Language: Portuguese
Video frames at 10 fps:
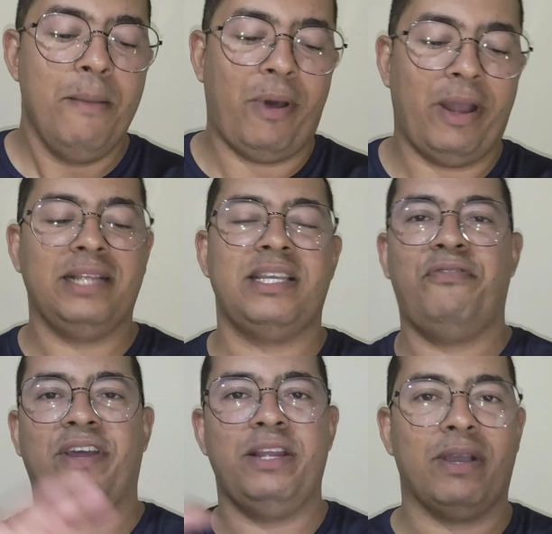Porém, ele se
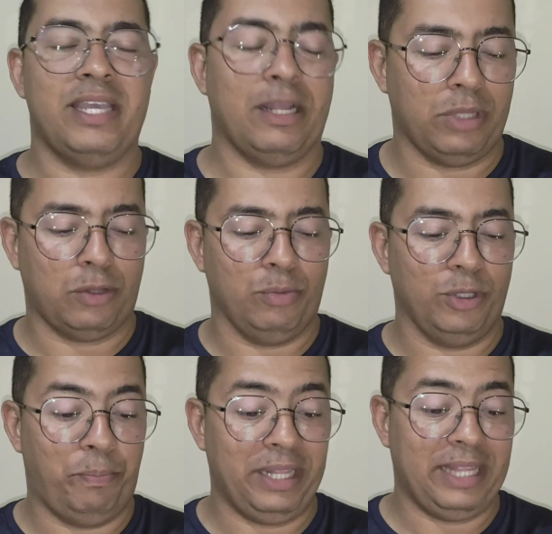referiu aqui a toda a turma
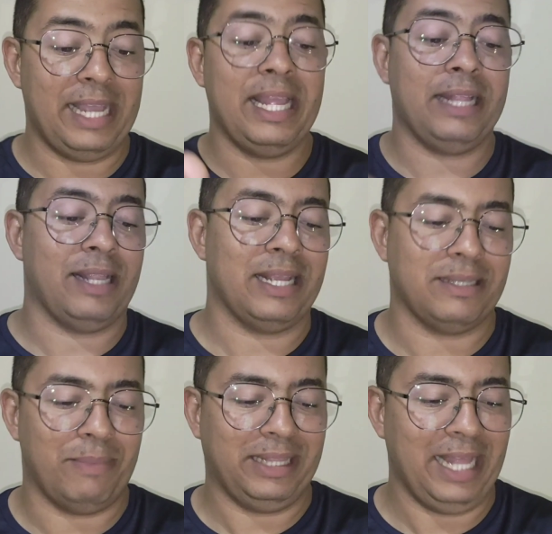do PT e, dentro
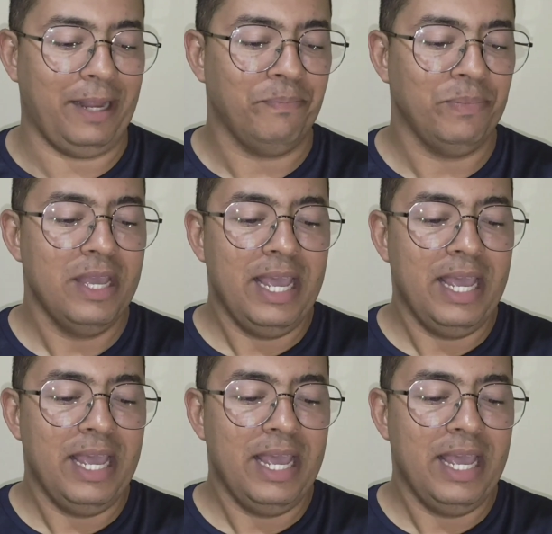dessa matéria,